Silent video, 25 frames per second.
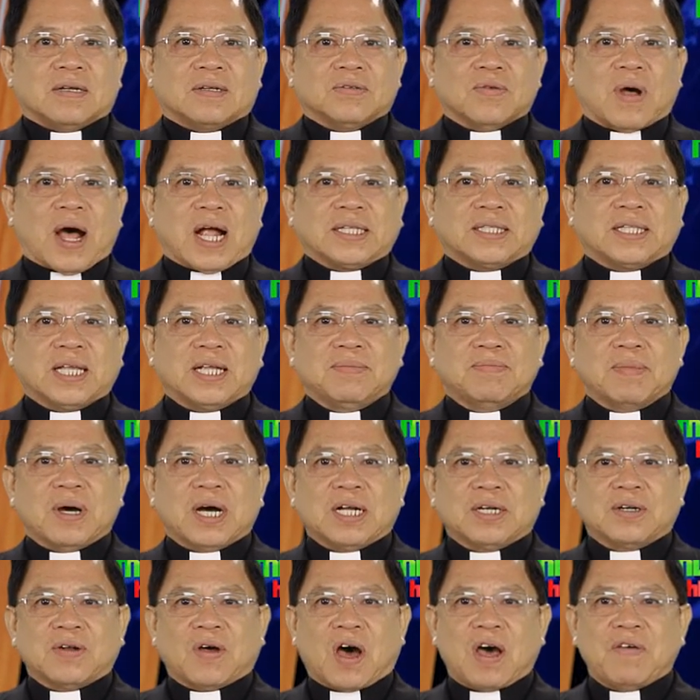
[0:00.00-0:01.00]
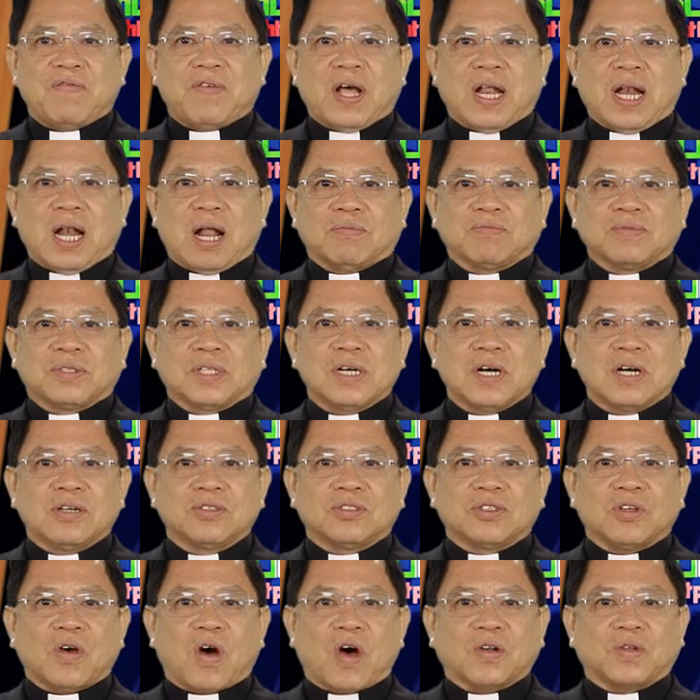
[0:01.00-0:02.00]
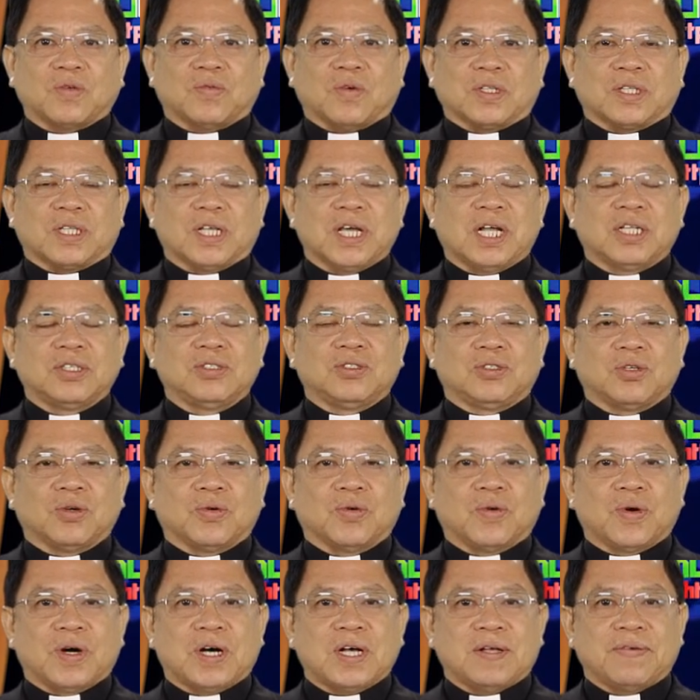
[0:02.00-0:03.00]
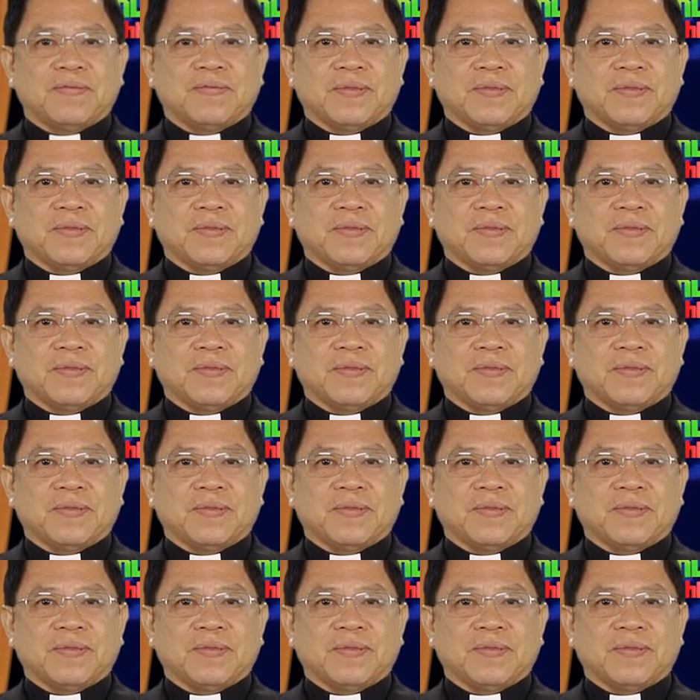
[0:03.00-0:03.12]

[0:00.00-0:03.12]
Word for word: đoạn tin mừng nói về lòng thương xót của thiên chúa